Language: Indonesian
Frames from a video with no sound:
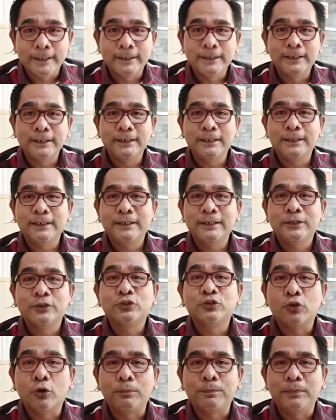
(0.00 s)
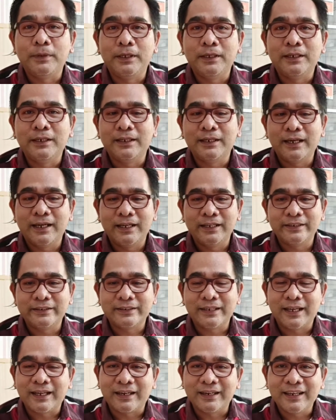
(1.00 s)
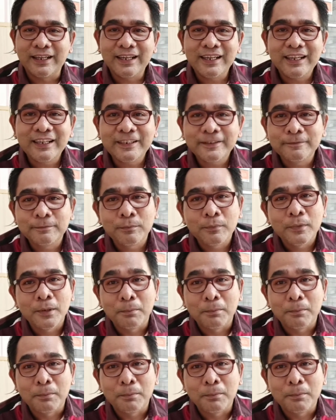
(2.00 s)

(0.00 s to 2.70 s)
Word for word: di Shopee ini guys karena